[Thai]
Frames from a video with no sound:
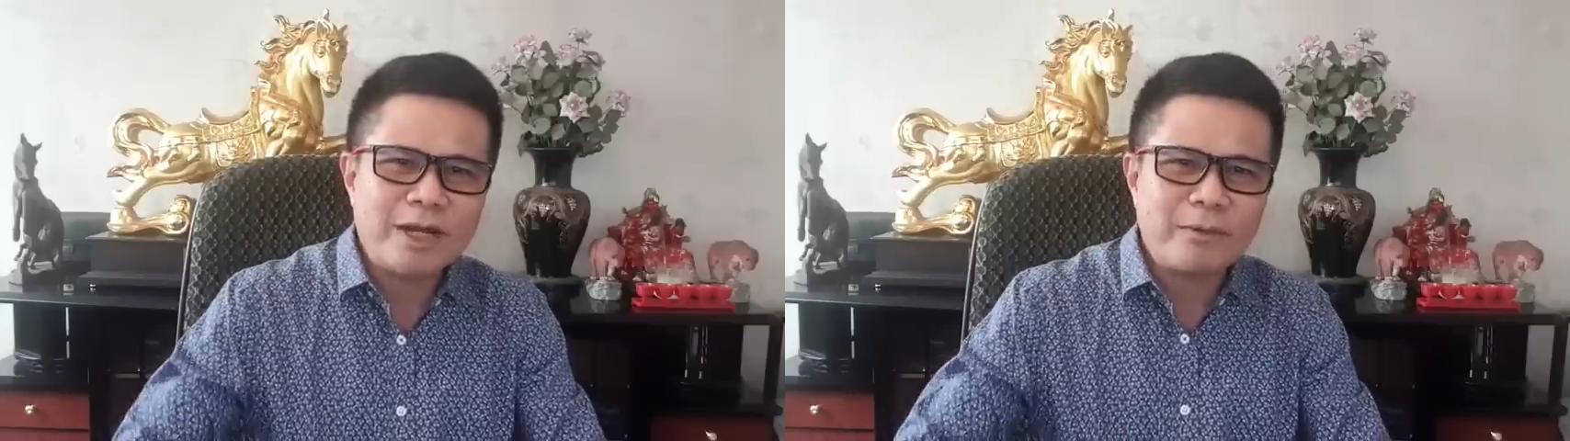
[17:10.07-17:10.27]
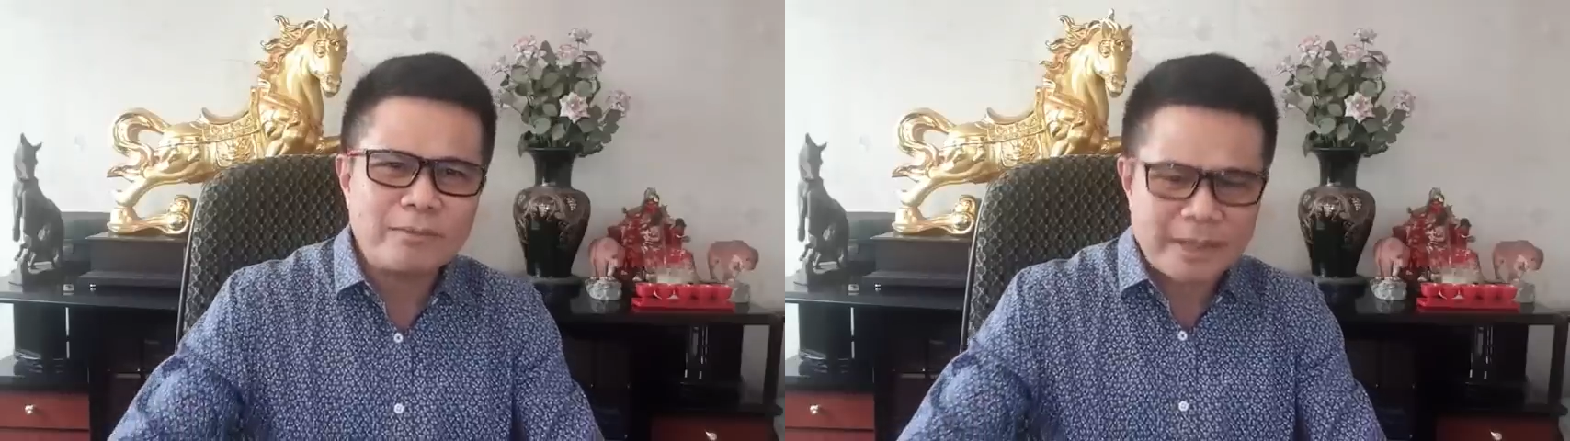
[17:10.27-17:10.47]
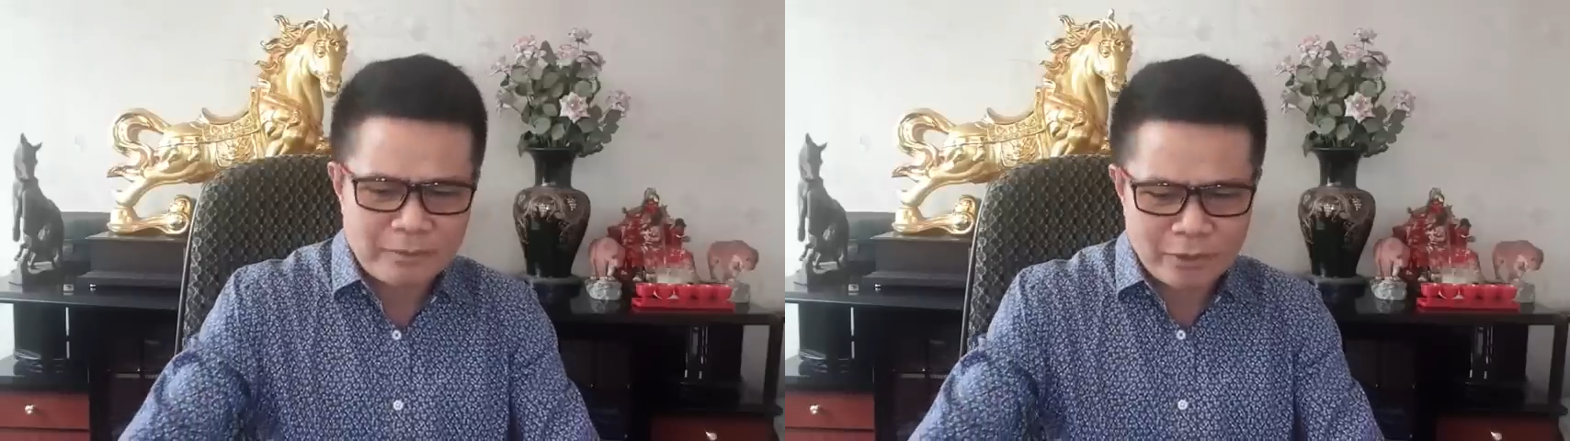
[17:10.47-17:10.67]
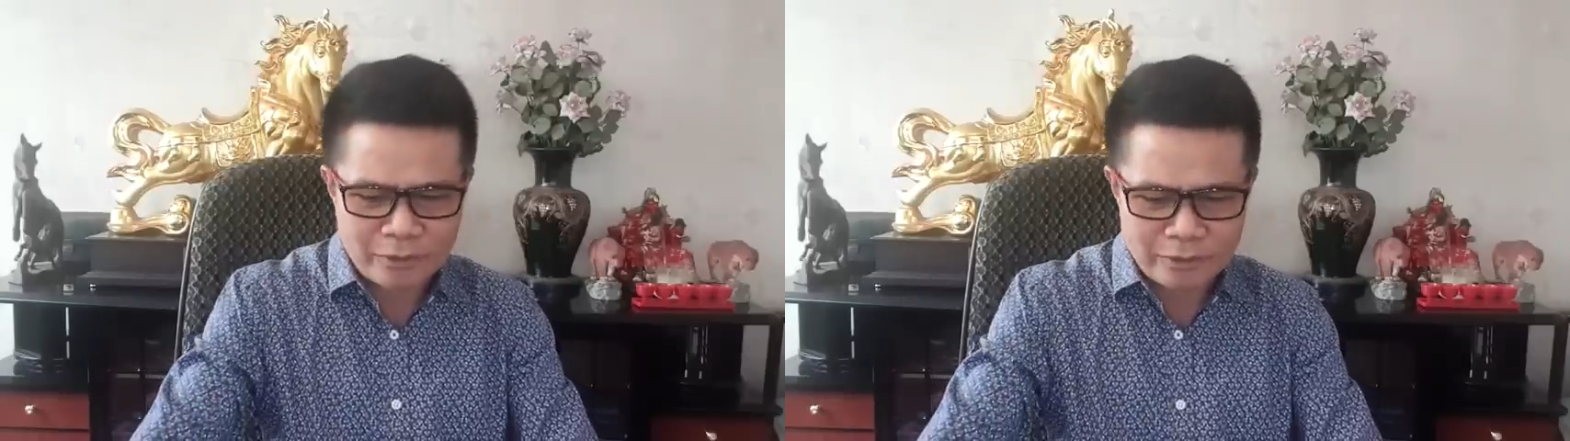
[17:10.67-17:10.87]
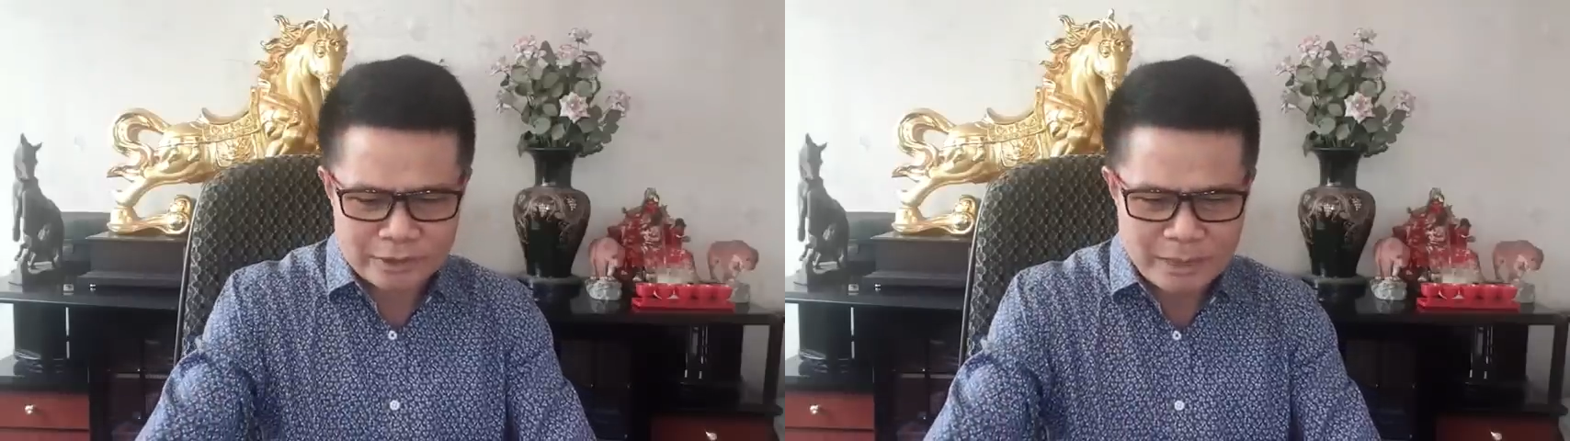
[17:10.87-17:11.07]
วันนี้ผมจำน
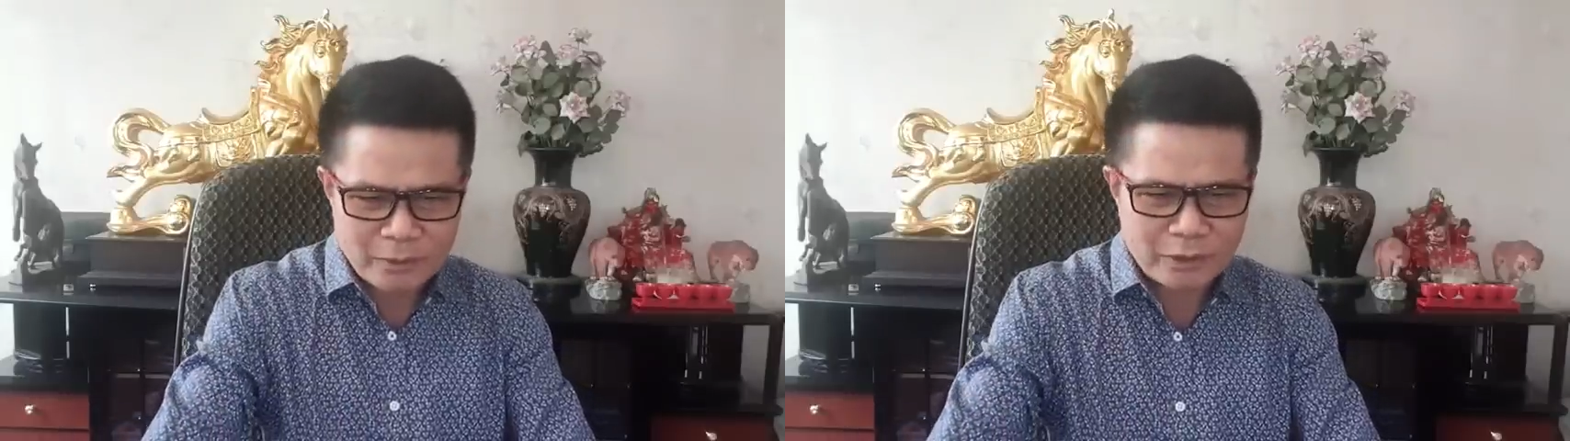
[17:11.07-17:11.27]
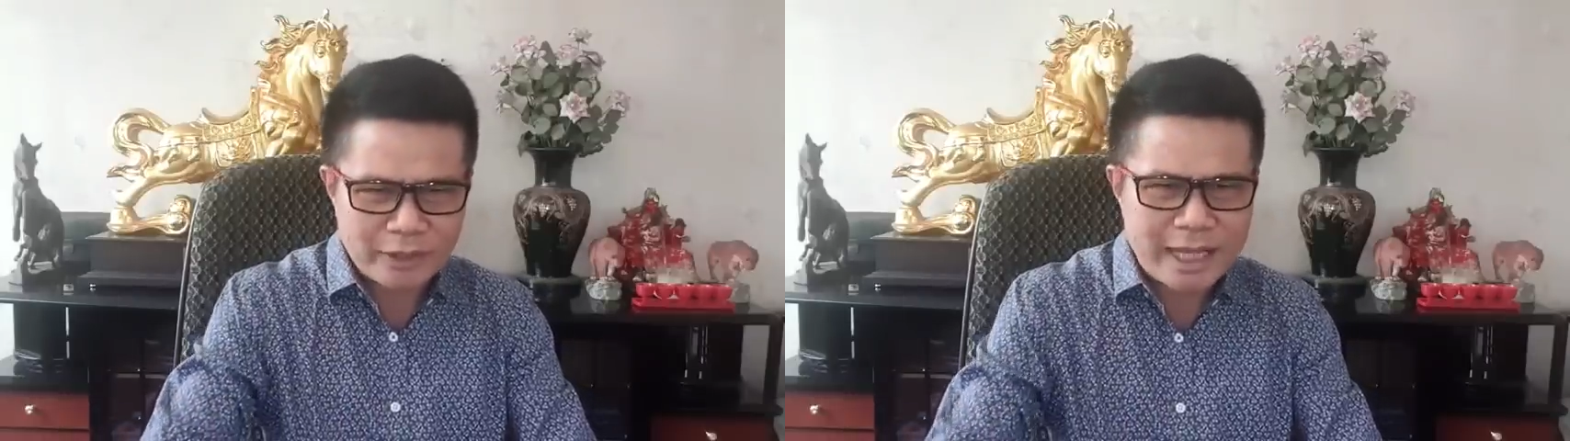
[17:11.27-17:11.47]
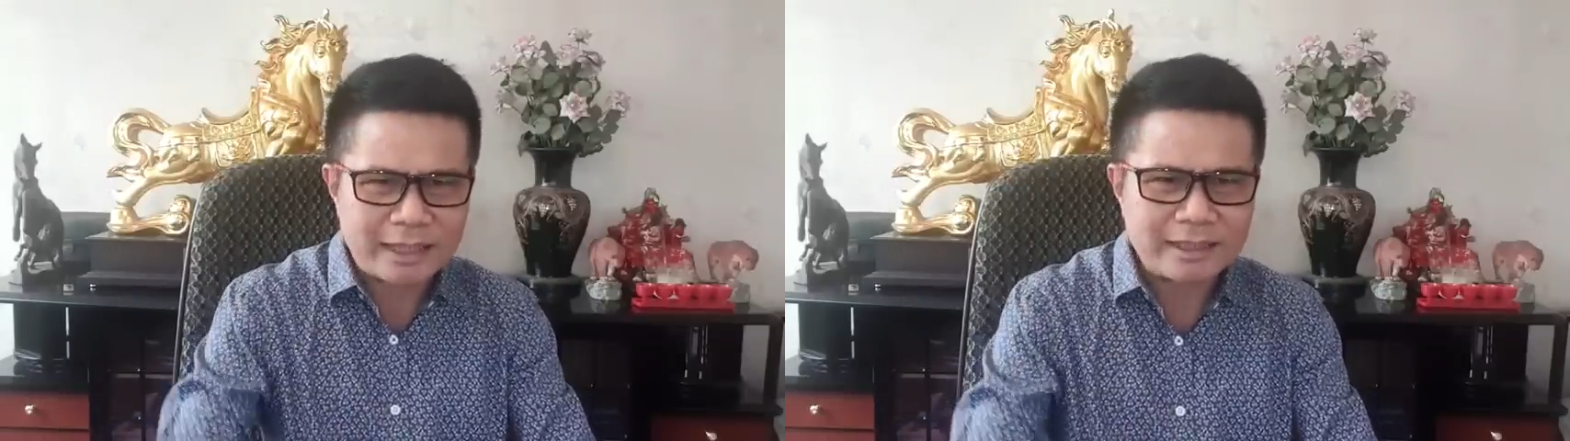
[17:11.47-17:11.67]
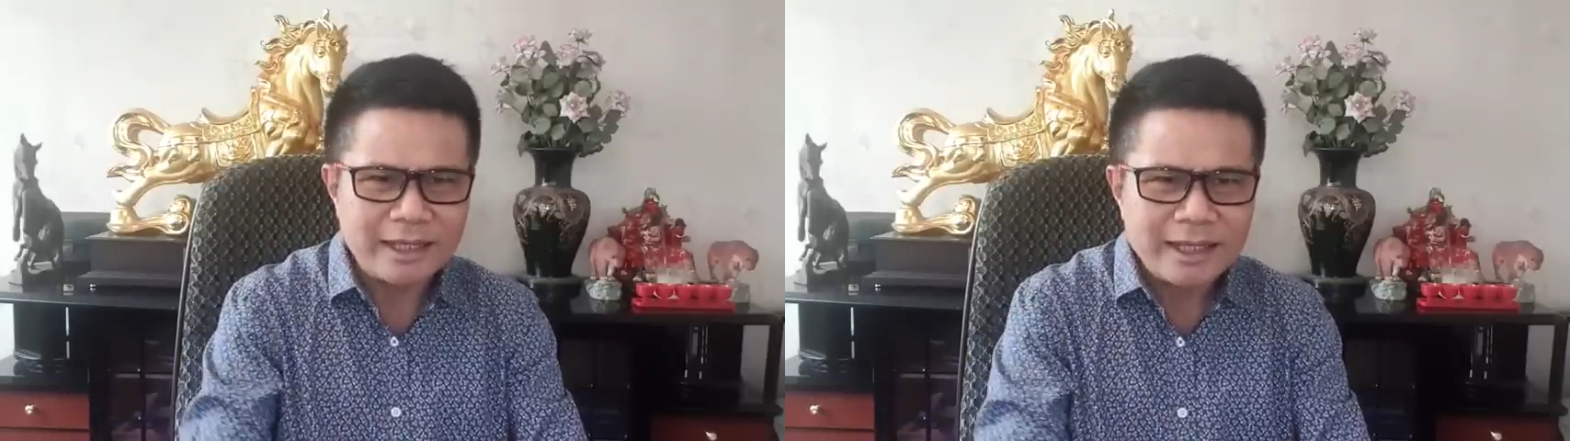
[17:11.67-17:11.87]
งจำนงขออนุญาต